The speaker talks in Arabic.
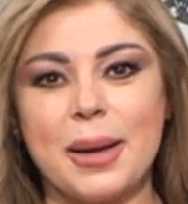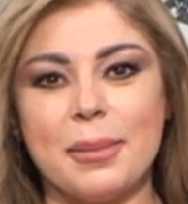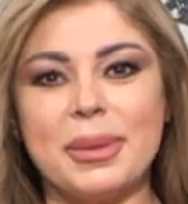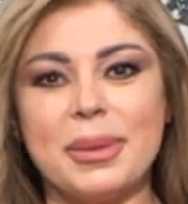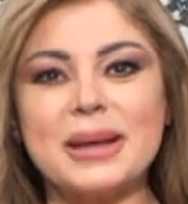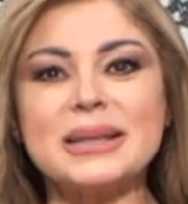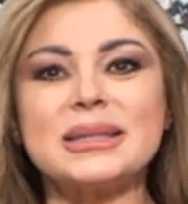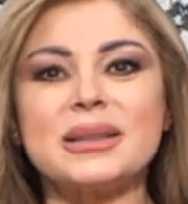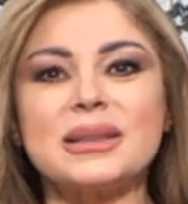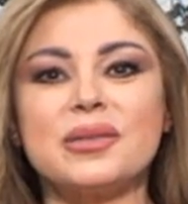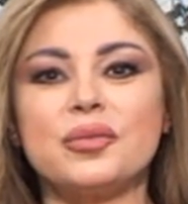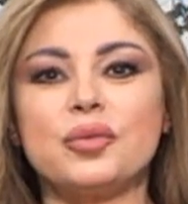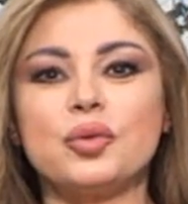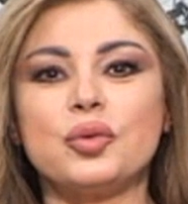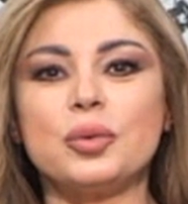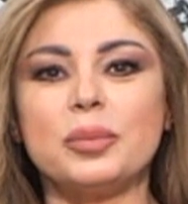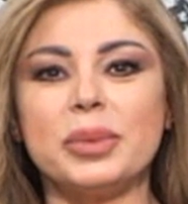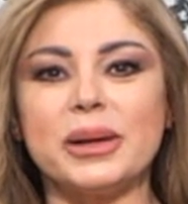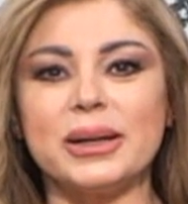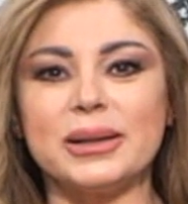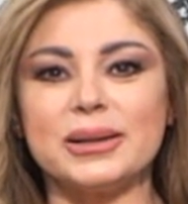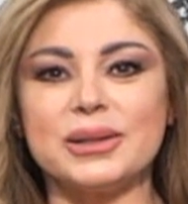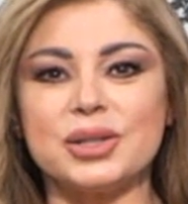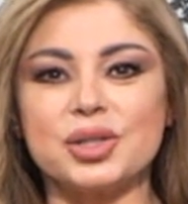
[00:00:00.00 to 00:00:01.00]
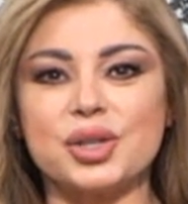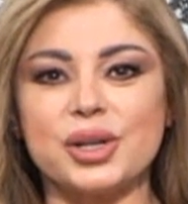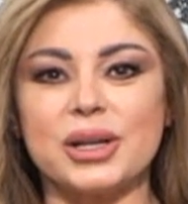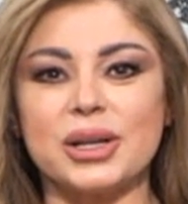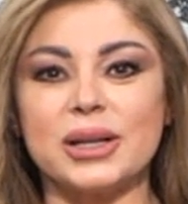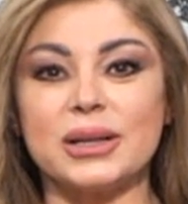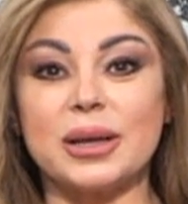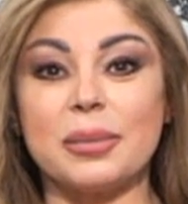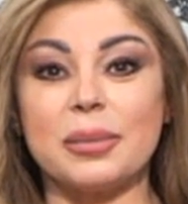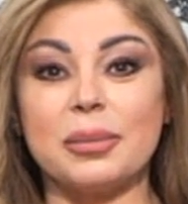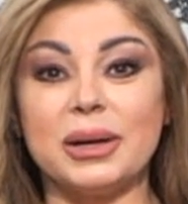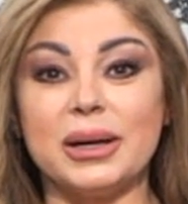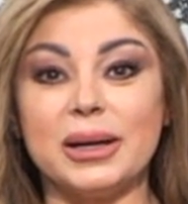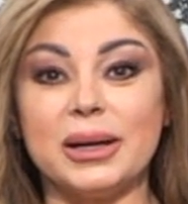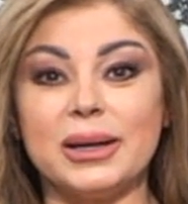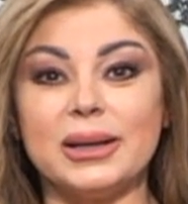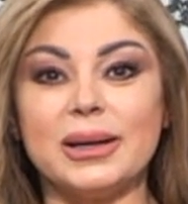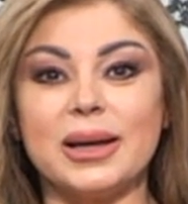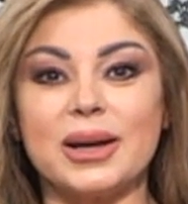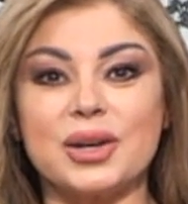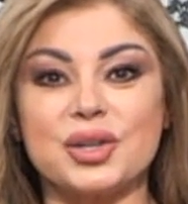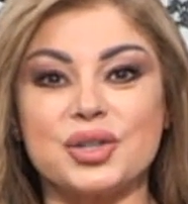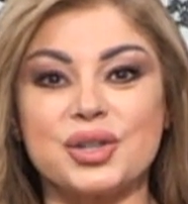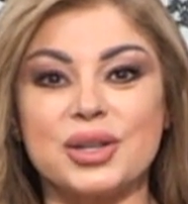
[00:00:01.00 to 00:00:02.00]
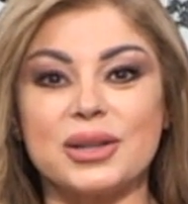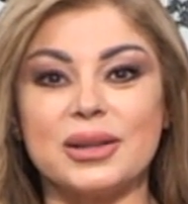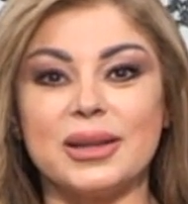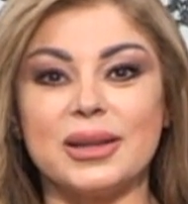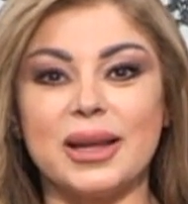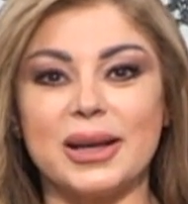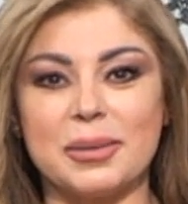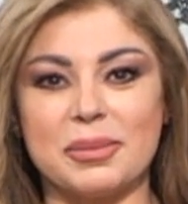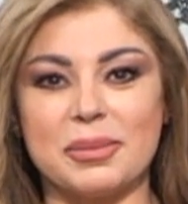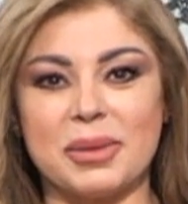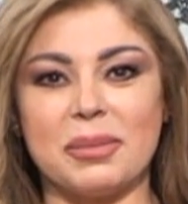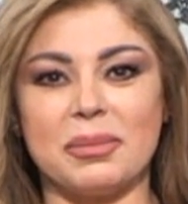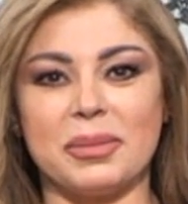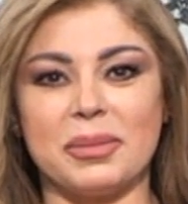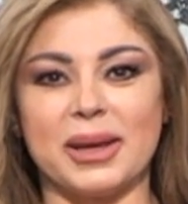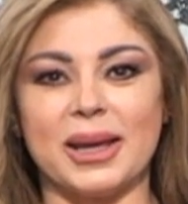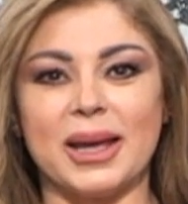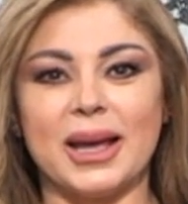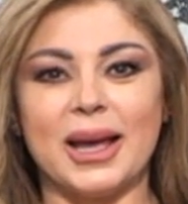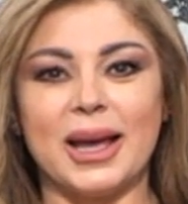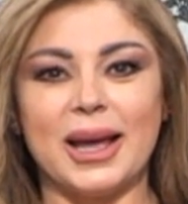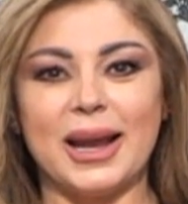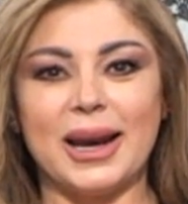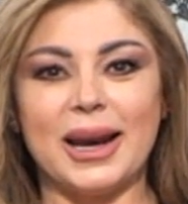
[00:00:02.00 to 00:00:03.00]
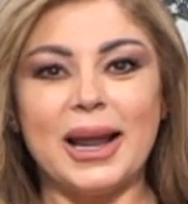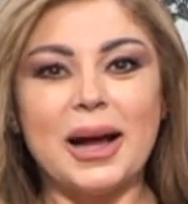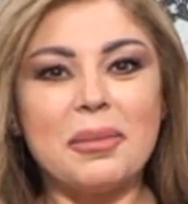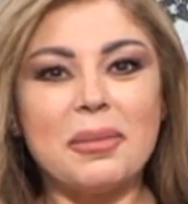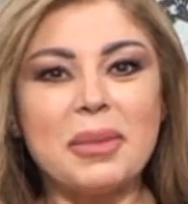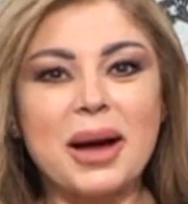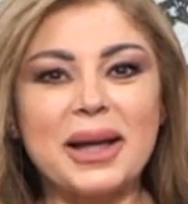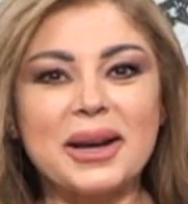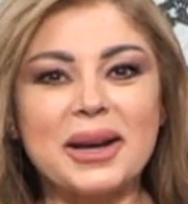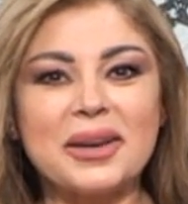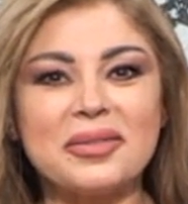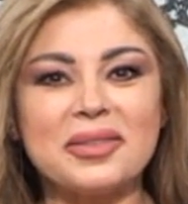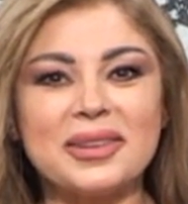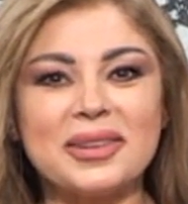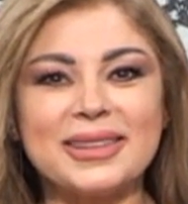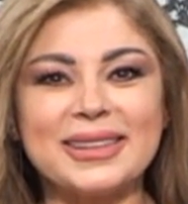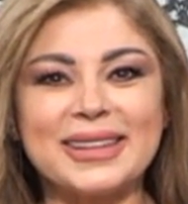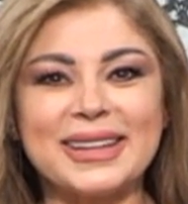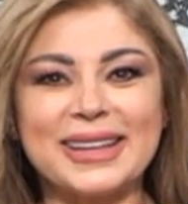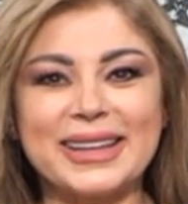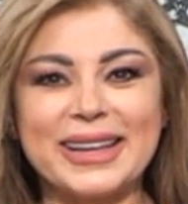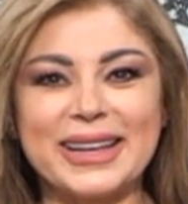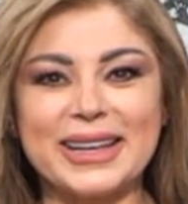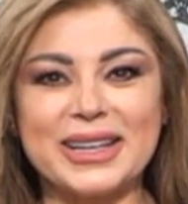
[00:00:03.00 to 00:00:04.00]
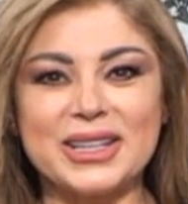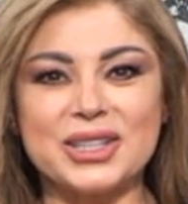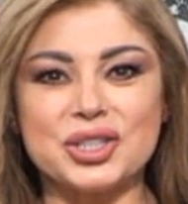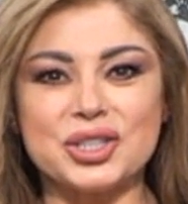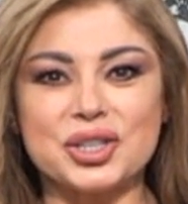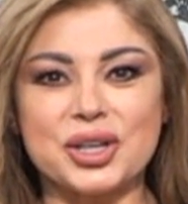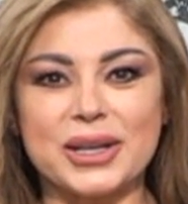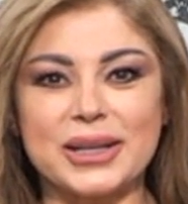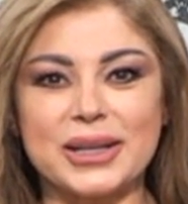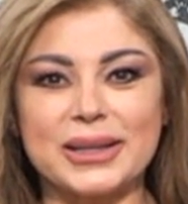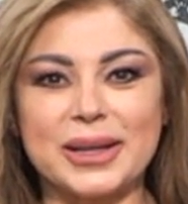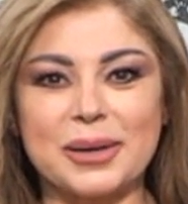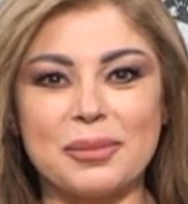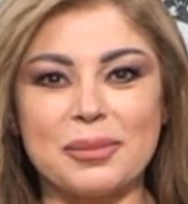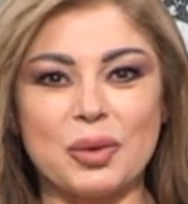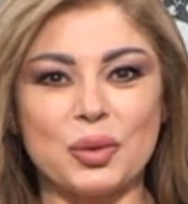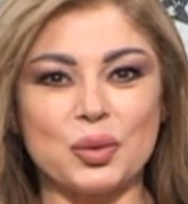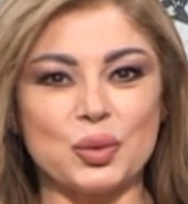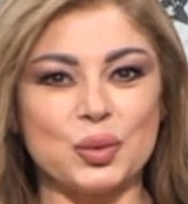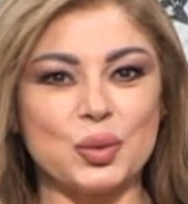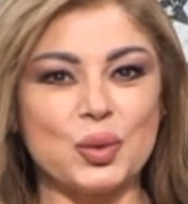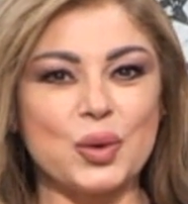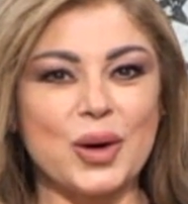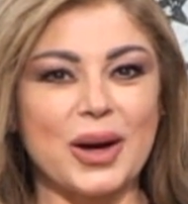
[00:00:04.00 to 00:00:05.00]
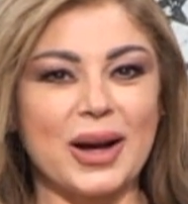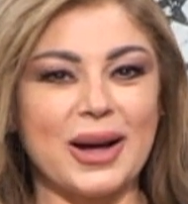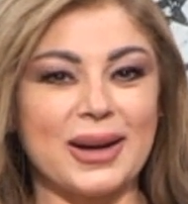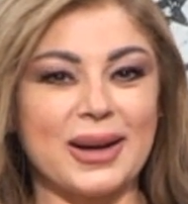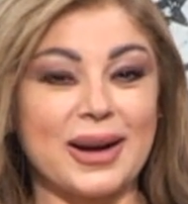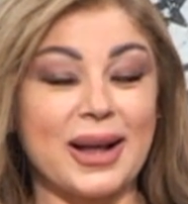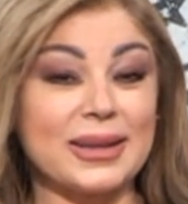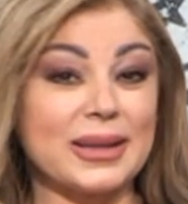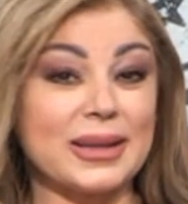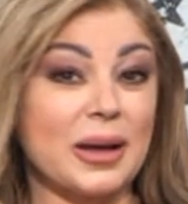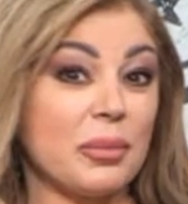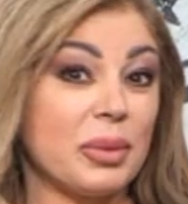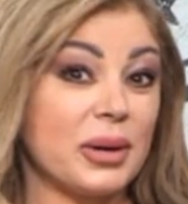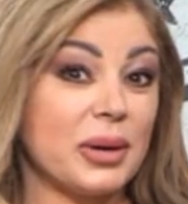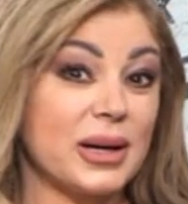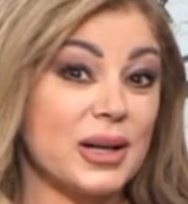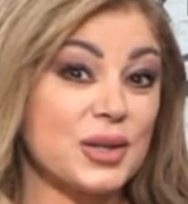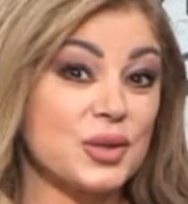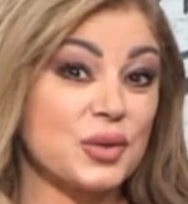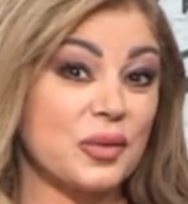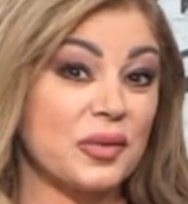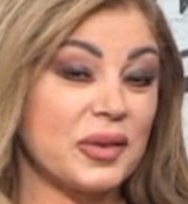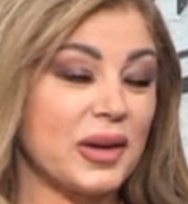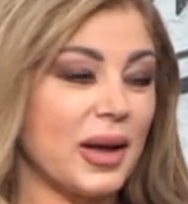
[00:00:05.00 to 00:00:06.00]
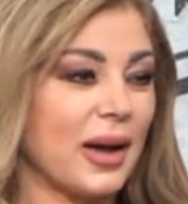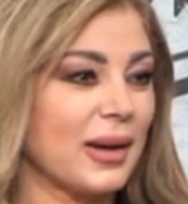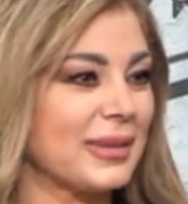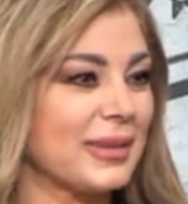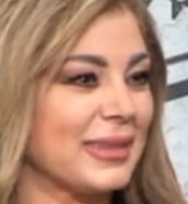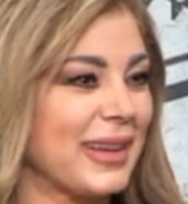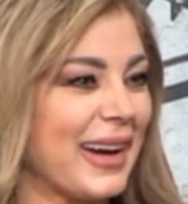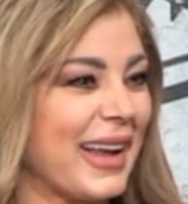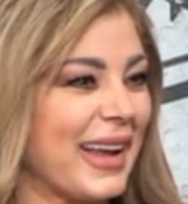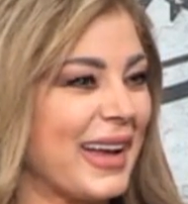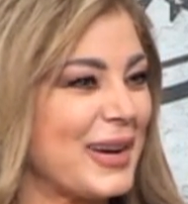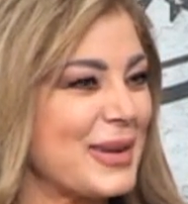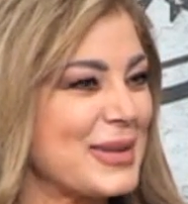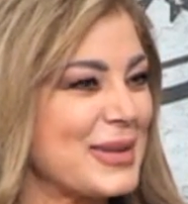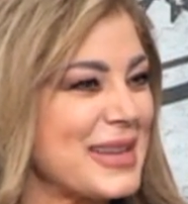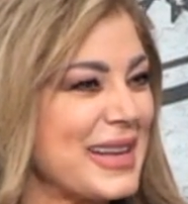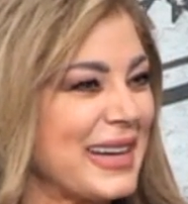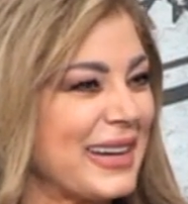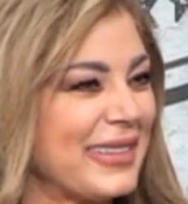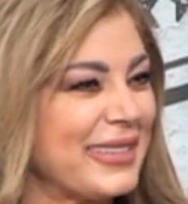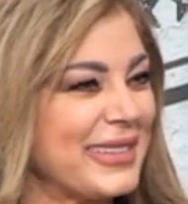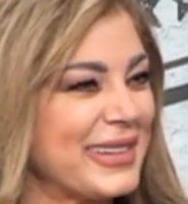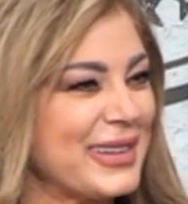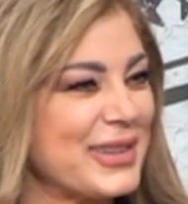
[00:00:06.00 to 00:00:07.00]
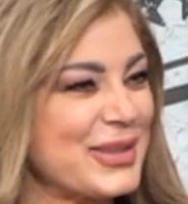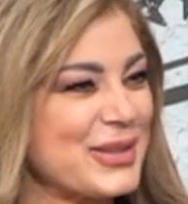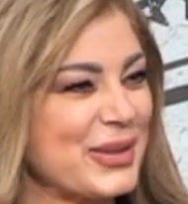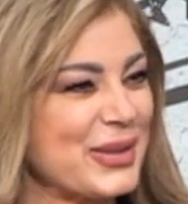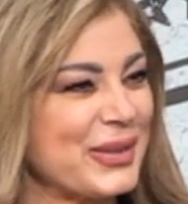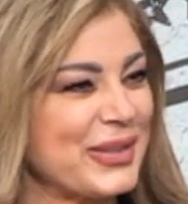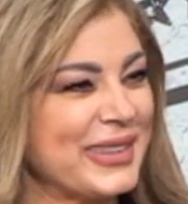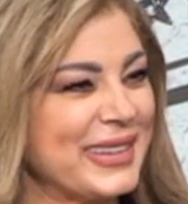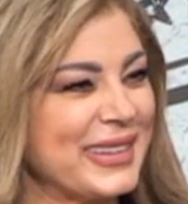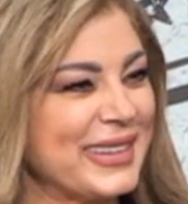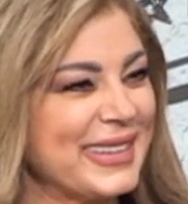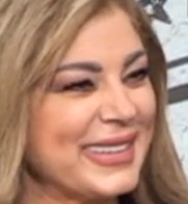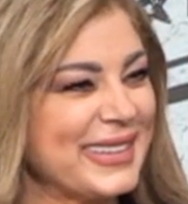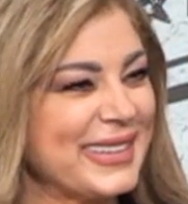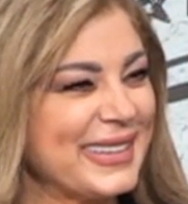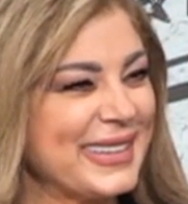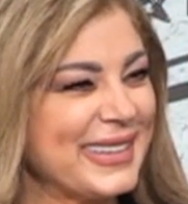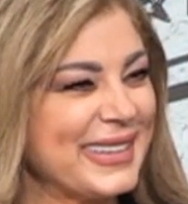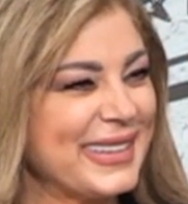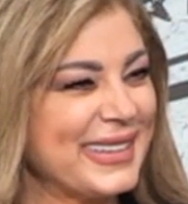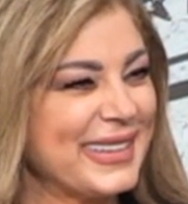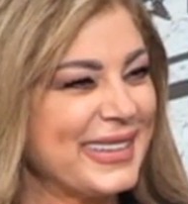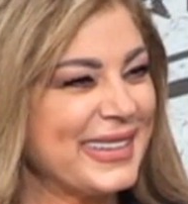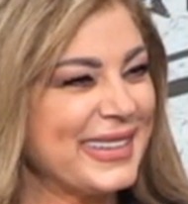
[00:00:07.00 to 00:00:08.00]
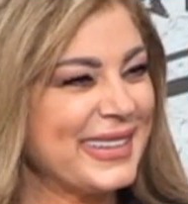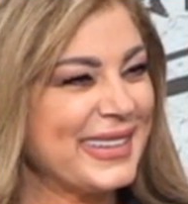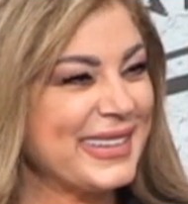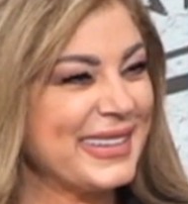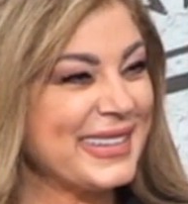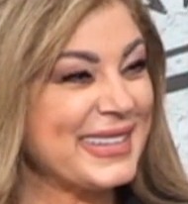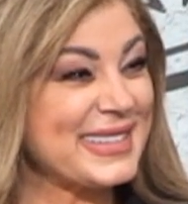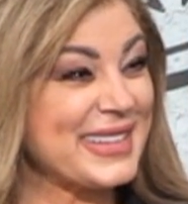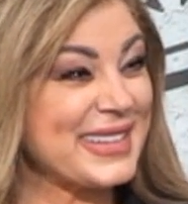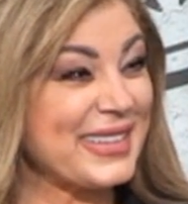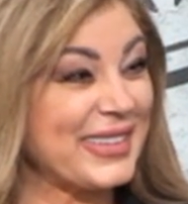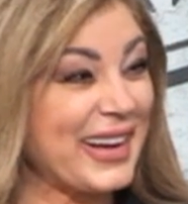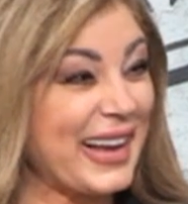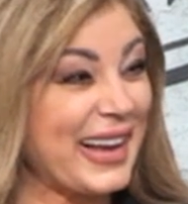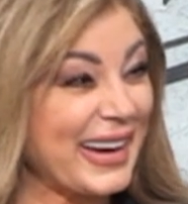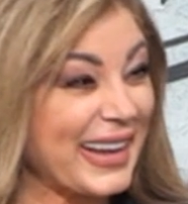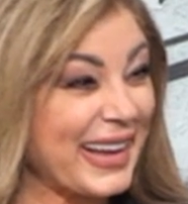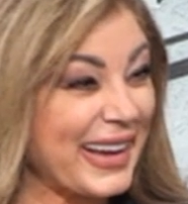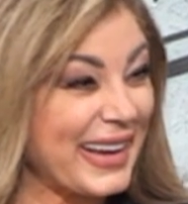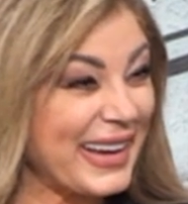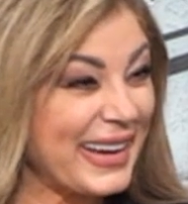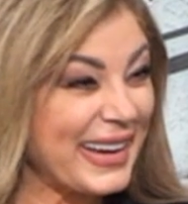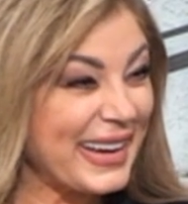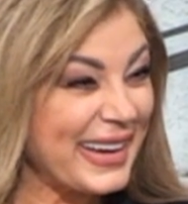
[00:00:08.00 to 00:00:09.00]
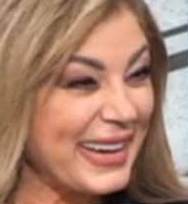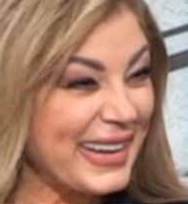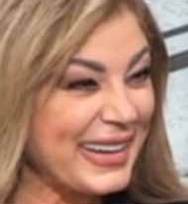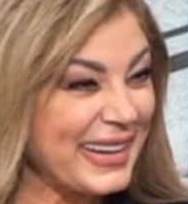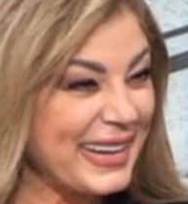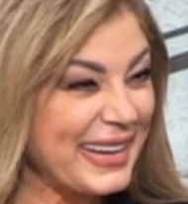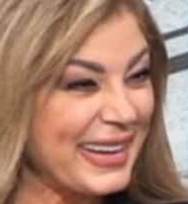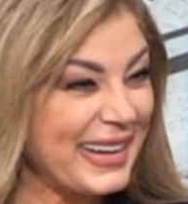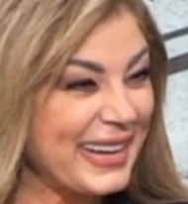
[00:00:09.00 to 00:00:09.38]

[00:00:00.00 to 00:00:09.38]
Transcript: بس نفوت باتجاهاتها بنلاقيها جدا مهمة لمعرفة كل اتجاهات الموضوع الموضوع رح تخبرنا صوفي أكثر أهلا وسهلا فيكي صوفي صباح الخير